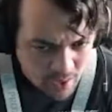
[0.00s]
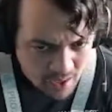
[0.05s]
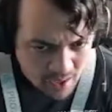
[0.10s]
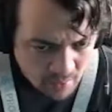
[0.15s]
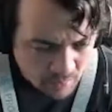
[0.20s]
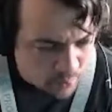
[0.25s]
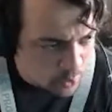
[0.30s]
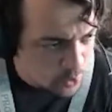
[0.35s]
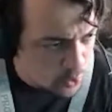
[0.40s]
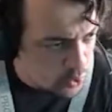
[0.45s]

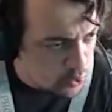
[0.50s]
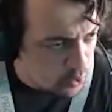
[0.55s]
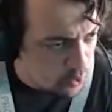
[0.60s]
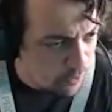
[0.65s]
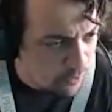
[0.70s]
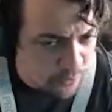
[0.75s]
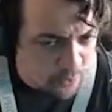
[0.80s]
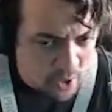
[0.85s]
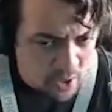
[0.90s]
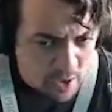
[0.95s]
Bonjour,
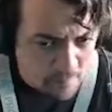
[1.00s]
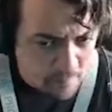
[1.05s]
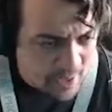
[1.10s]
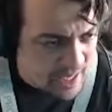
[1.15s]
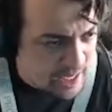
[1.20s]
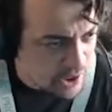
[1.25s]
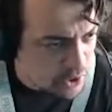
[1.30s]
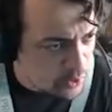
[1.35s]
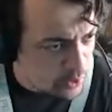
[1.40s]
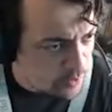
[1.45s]
vends un
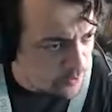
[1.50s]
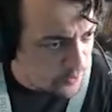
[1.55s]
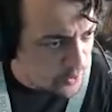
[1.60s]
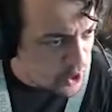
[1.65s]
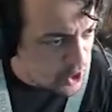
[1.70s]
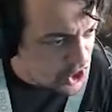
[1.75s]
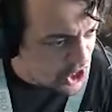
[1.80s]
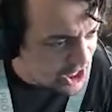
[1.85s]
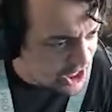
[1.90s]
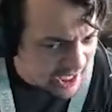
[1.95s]
paillasson, vole le
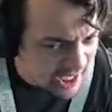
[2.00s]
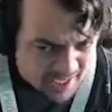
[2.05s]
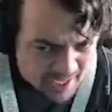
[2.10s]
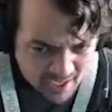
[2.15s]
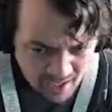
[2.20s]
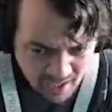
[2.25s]
chez TK